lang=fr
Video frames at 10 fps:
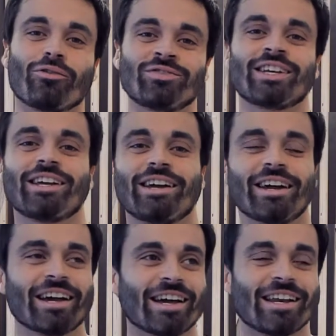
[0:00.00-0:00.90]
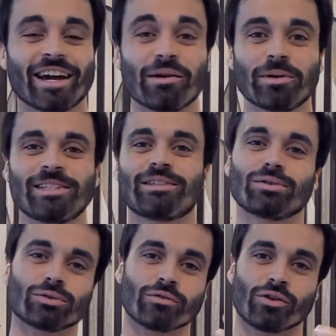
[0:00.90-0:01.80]
faisait les,
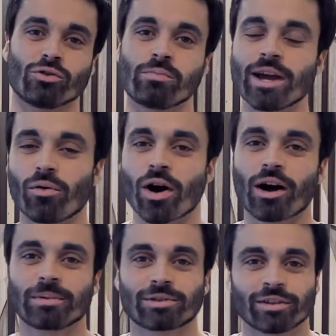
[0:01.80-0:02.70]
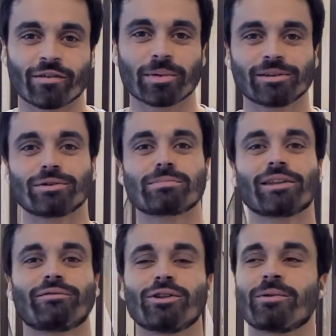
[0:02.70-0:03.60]
répétitions devant nos miroirs parce qu'on n'avait pas de
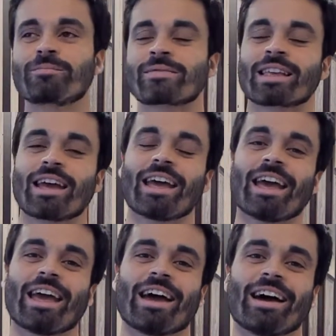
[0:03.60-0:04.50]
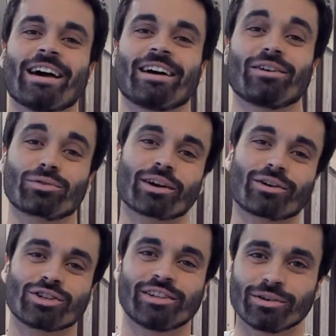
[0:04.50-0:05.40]
smartphone. Euh, en tout cas
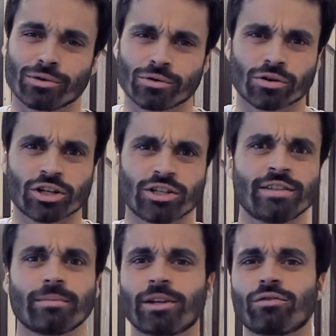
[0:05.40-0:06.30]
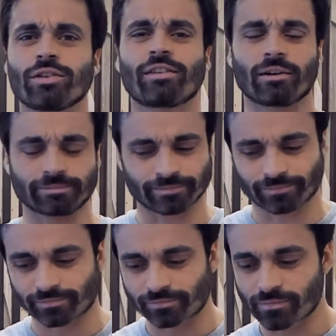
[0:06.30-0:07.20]
quand j'étais au collège-lycée peut-être je faisais ça.
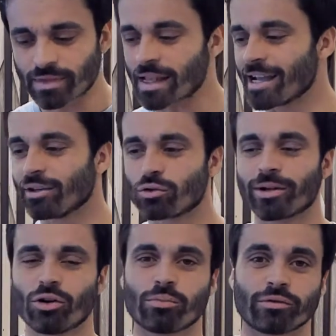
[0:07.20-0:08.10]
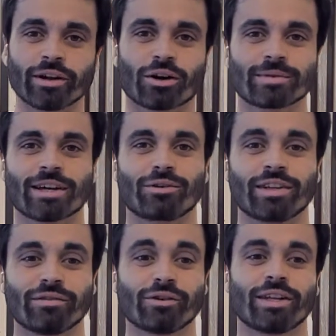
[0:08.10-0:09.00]
Et donc maintenant, on peut le faire comme ça avec le
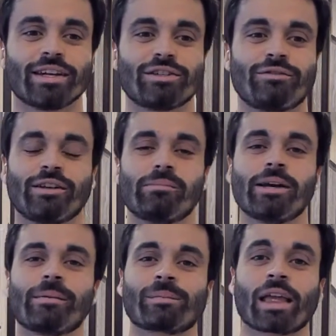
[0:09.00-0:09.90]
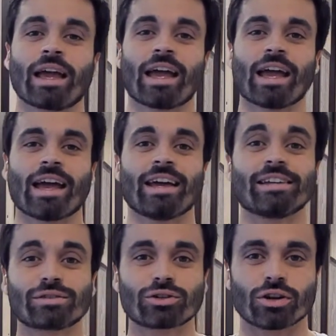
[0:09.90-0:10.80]
téléphone et se filmer. Et
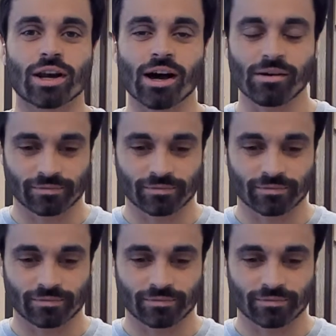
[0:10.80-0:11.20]
ce jeune-là,